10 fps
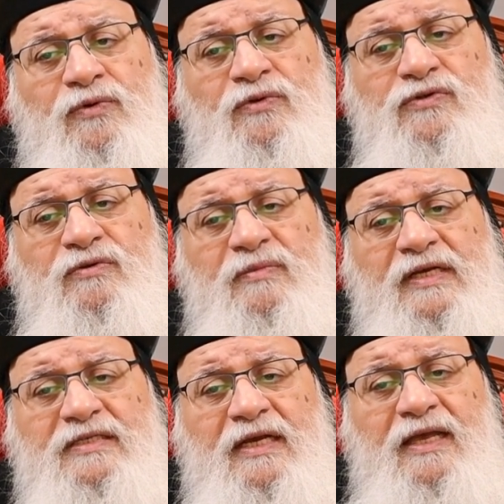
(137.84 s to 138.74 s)
يقول ثم
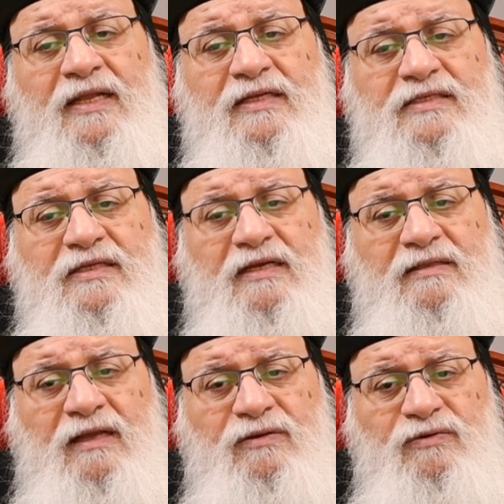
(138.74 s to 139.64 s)
إذا كان
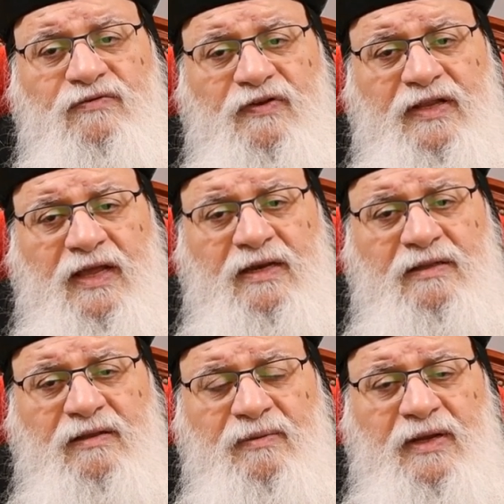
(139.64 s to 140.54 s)
استعداد فلكي لا
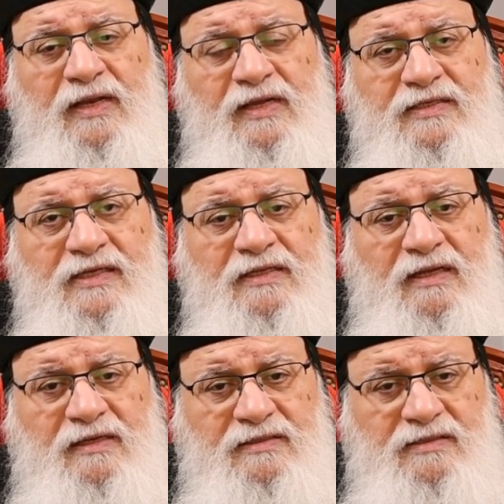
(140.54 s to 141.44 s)
تبقى الأجساد
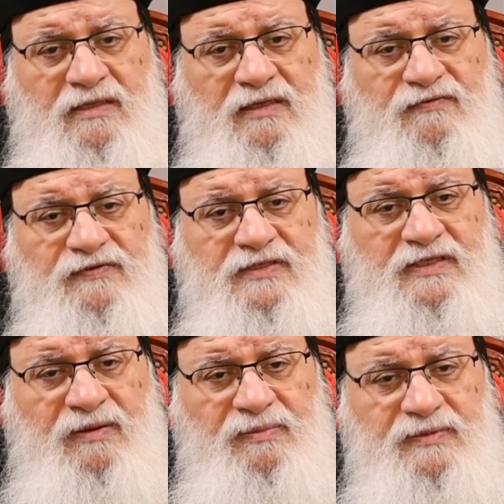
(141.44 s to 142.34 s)
على الصليب في
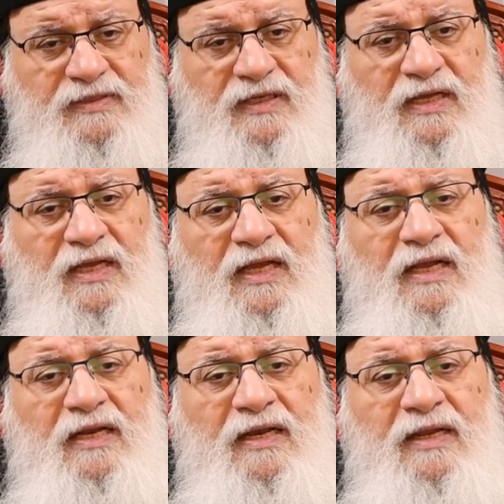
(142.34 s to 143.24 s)
السبت
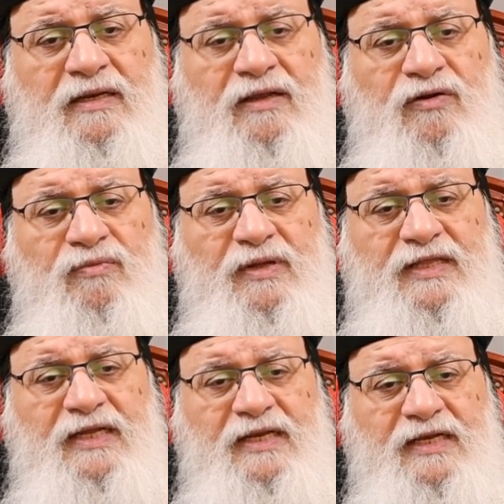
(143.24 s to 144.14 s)
لأن يوم
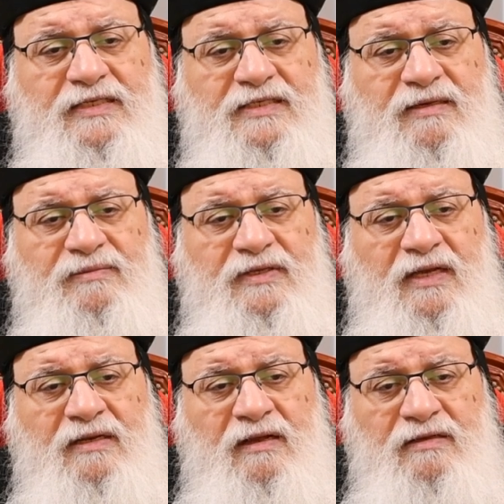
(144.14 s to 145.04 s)
ذلك السبت
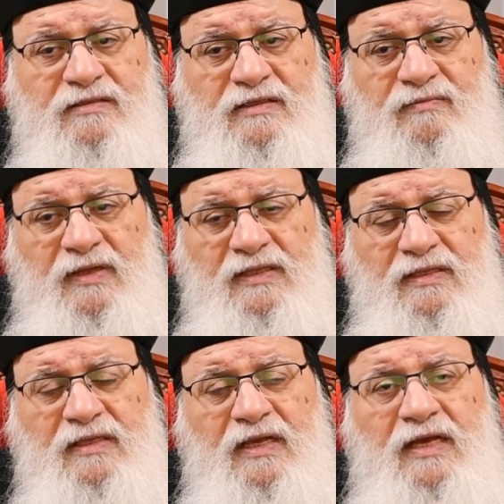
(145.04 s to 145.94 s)
كان عظيما
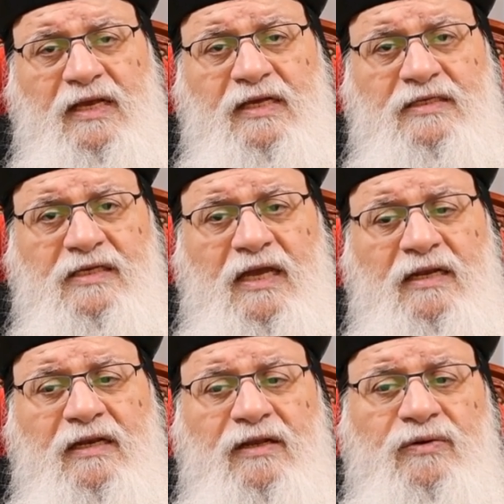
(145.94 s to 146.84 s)
سأل
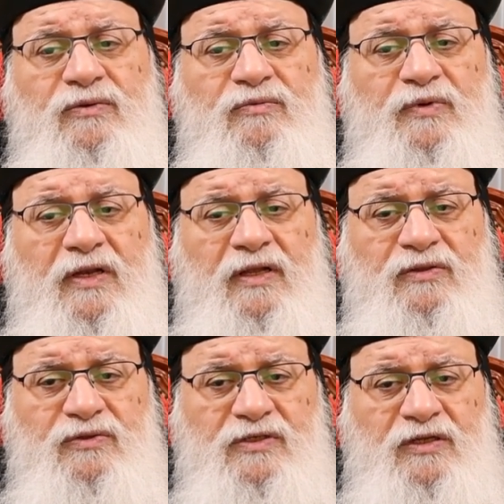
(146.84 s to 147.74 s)
اليهود
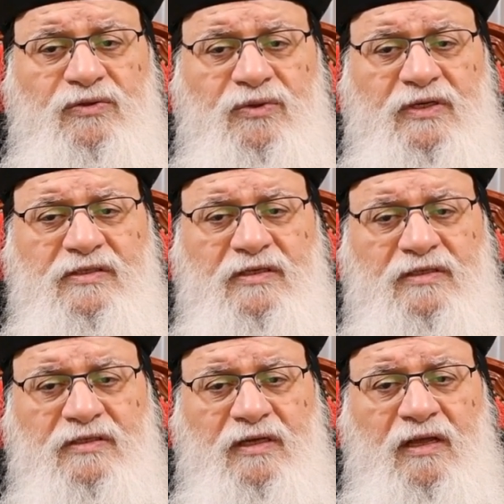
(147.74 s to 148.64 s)
بيلاطس أن تكسر
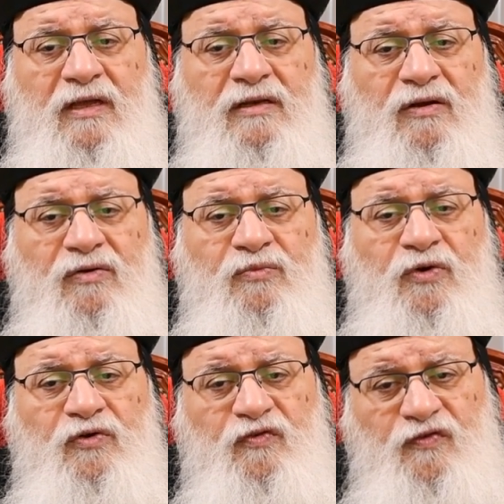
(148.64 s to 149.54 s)
سيقانهم
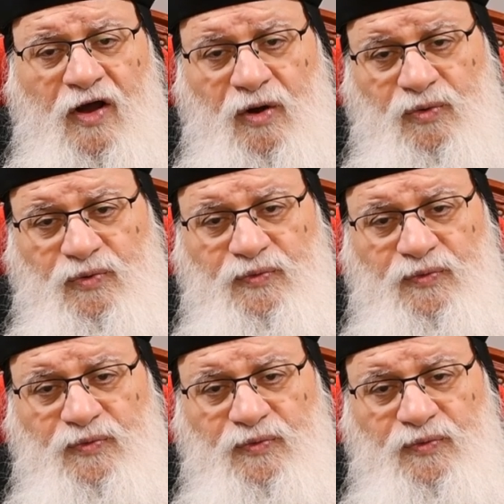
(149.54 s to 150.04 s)
ويرفعوا